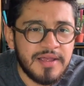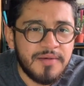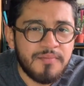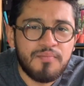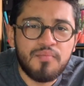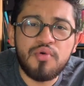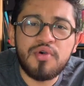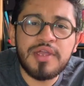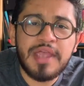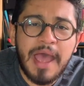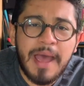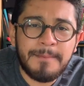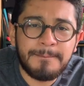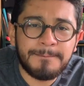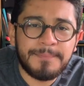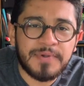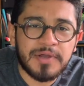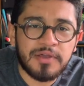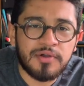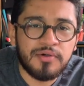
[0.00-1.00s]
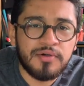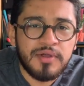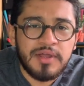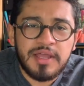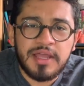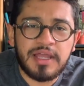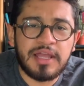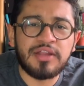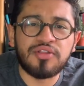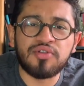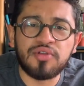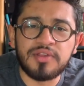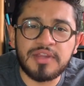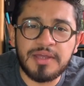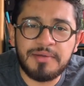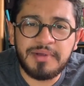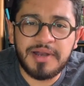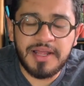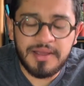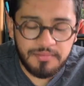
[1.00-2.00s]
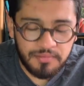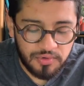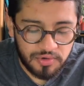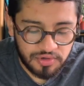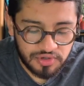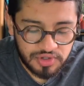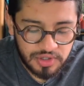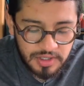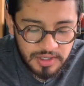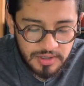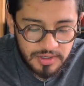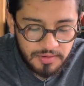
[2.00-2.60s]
muy amplio en donde veremos